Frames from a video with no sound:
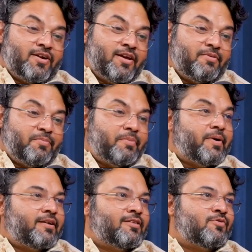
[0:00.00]
लोग टेबल
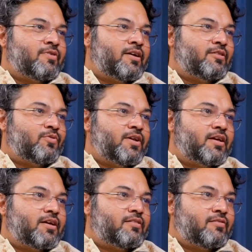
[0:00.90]
पे बैठते होंगे तो
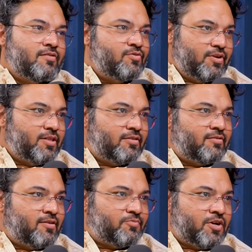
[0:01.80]
इनके जो ये
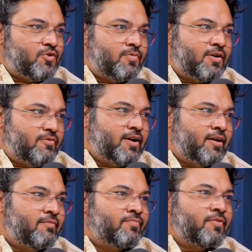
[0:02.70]
सब चंगो मंगो
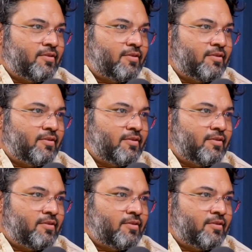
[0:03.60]
है